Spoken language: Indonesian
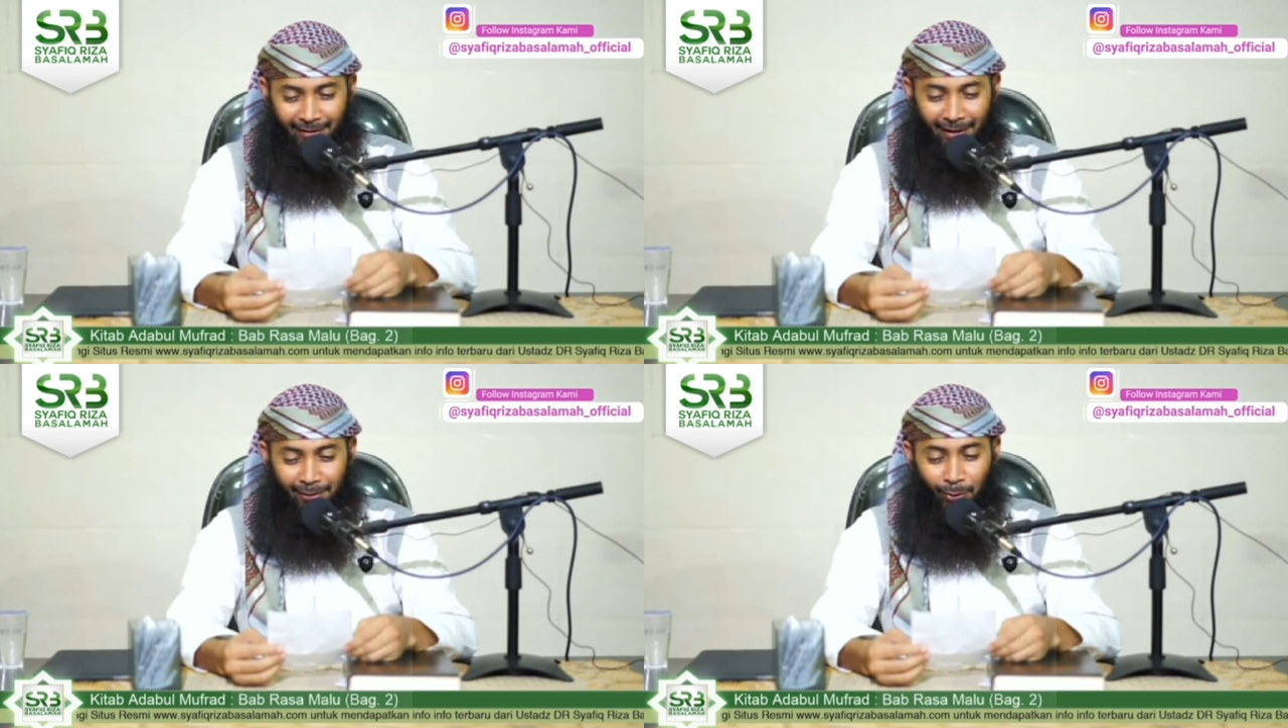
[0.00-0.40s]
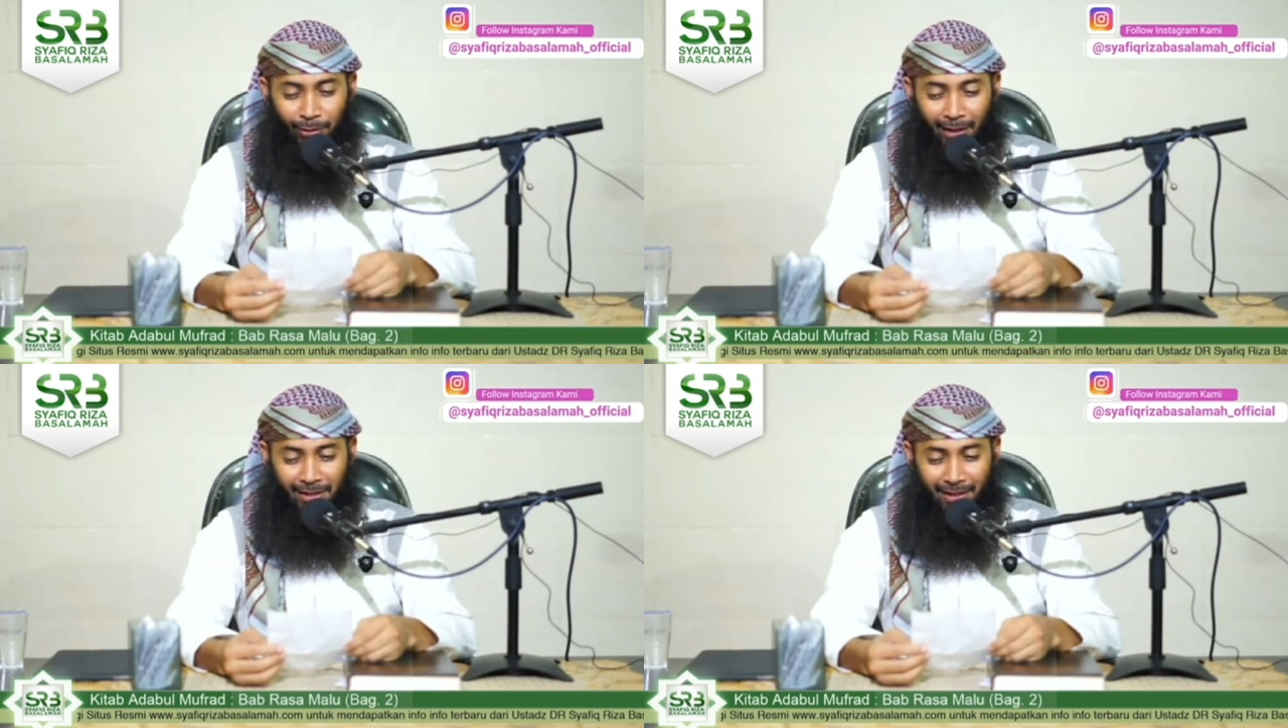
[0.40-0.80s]

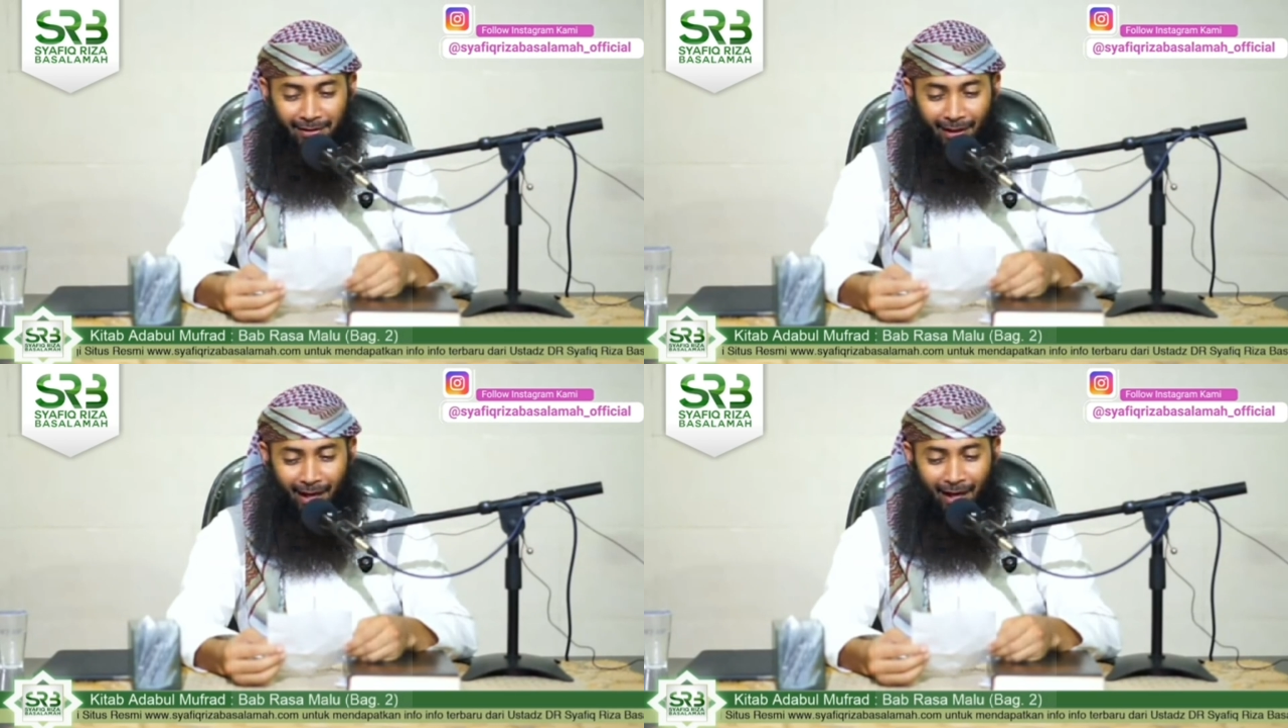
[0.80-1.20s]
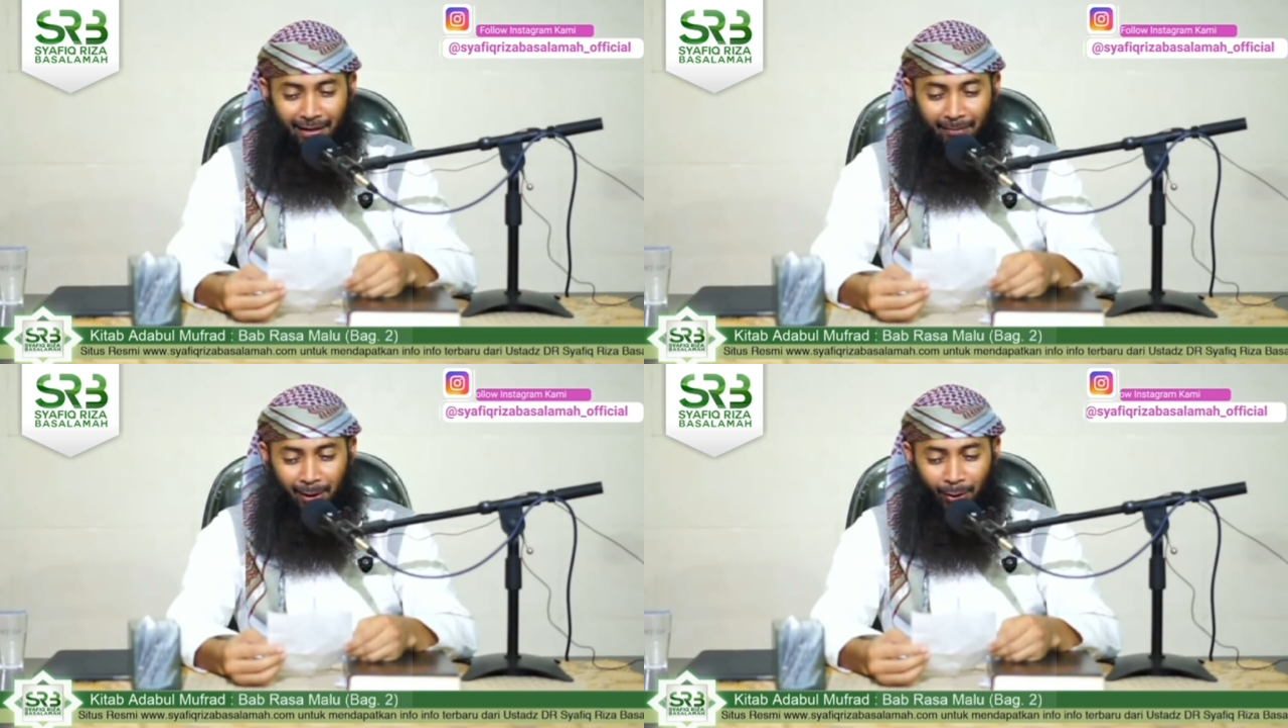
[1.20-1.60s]
Tentunya setelah
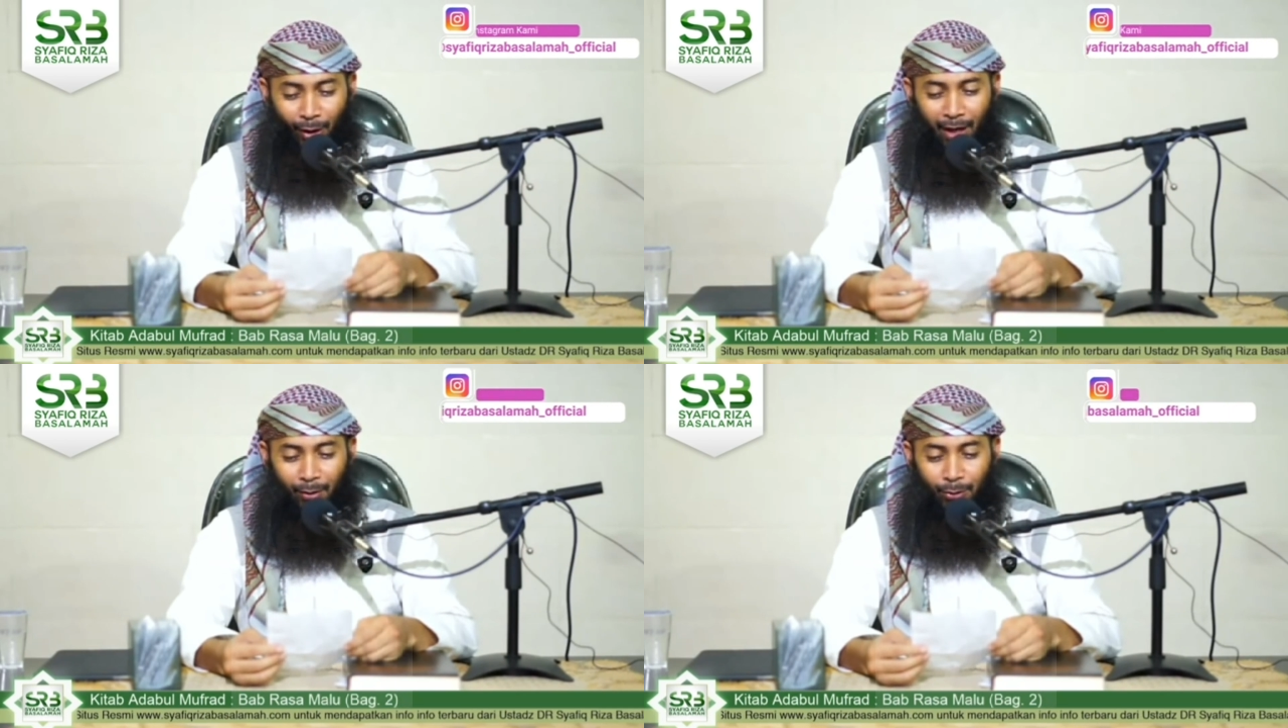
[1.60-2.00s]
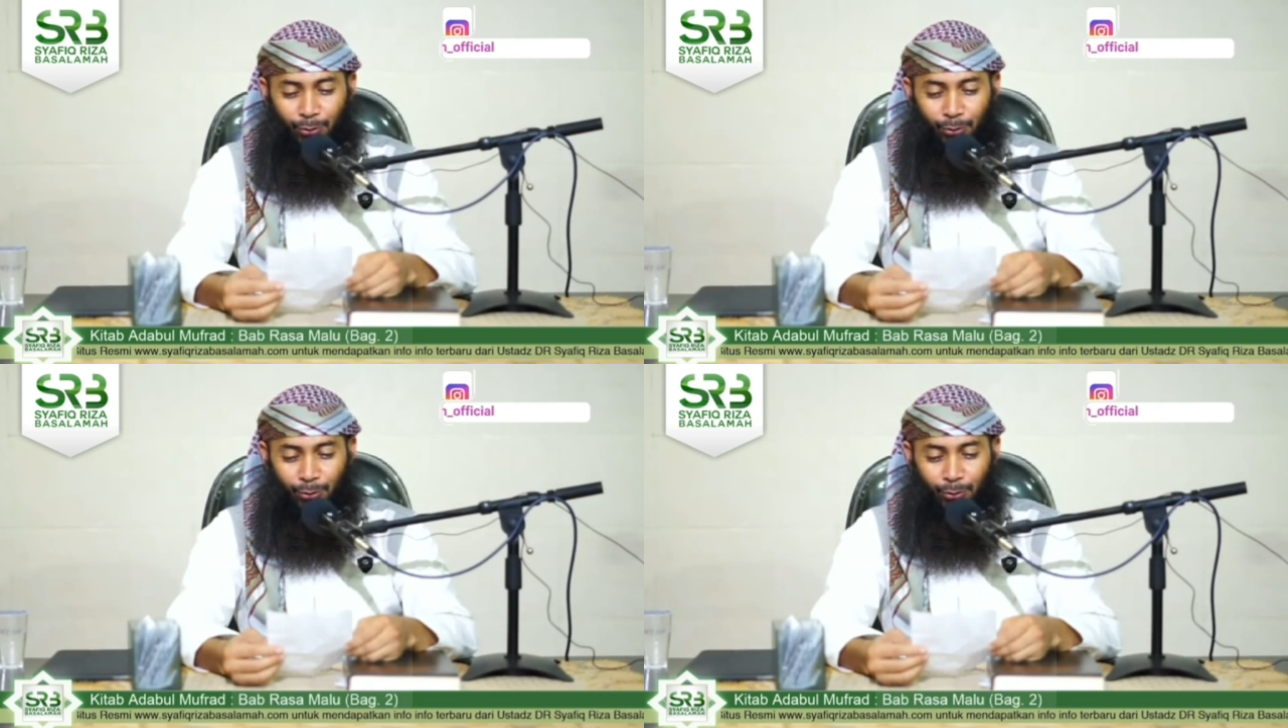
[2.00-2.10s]
Ana berdoa